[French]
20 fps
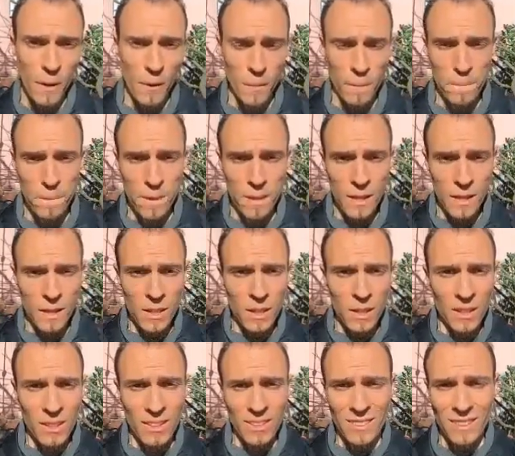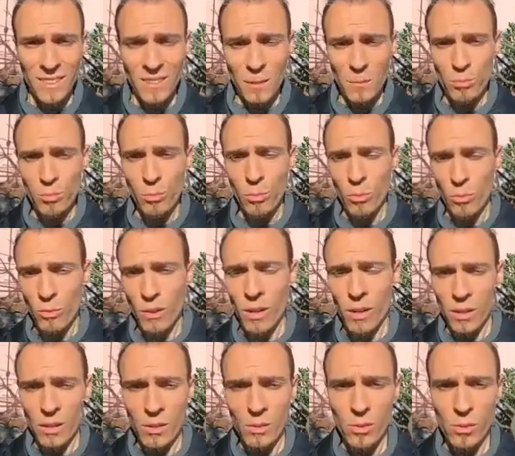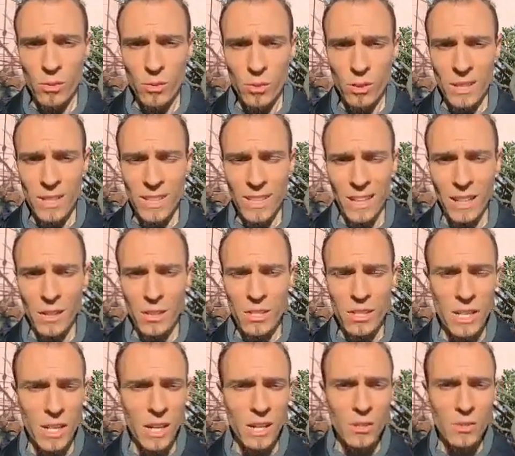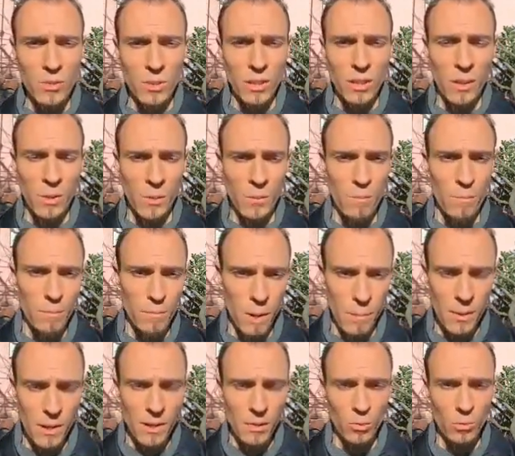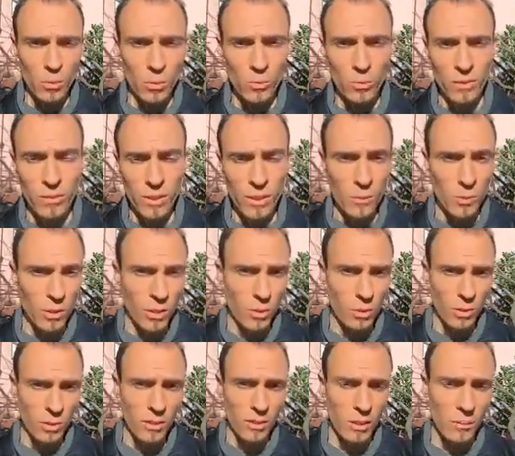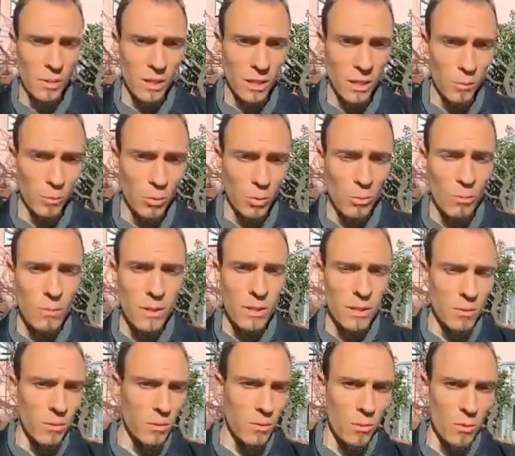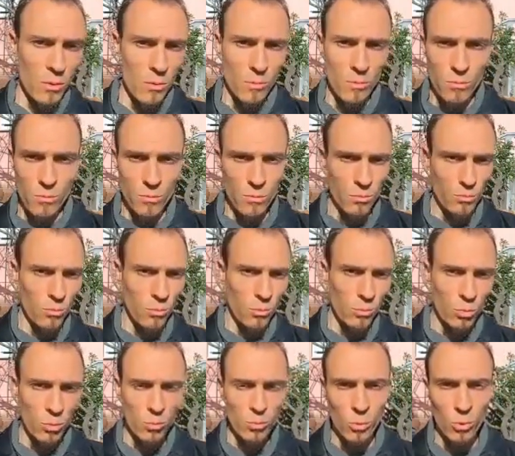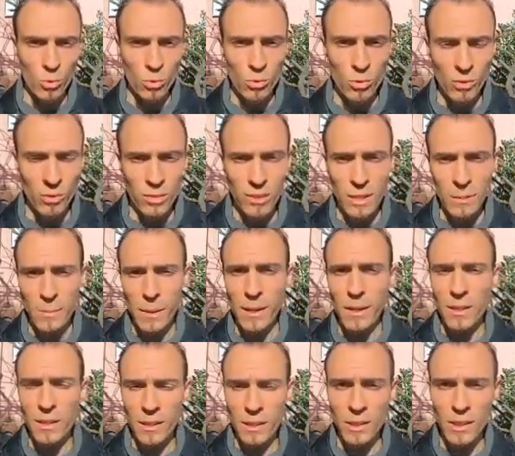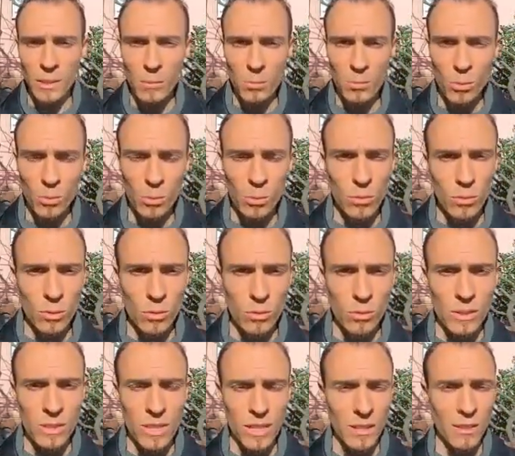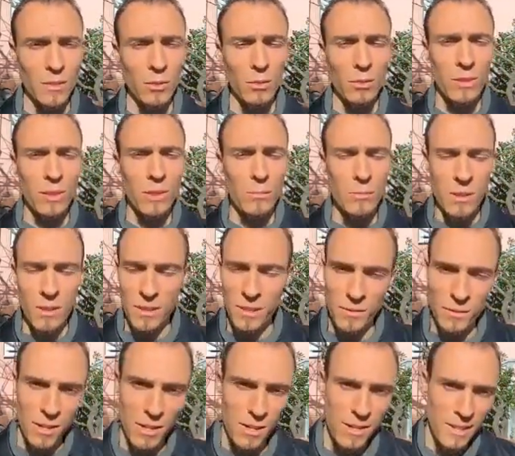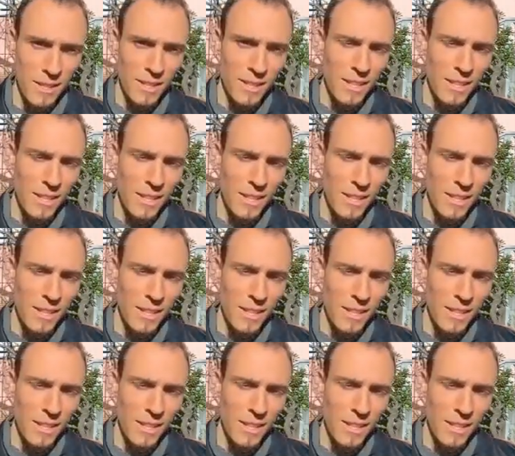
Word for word: Alors, ça, c'est pour euh, voilà, les, règles générales. Je sais qu'il y en a pas mal d'entre vous, évidemment, qui connaissent très bien les cryptos, mais euh, toute mon audience n'est pas crypto, je dirais, sensible. Voilà.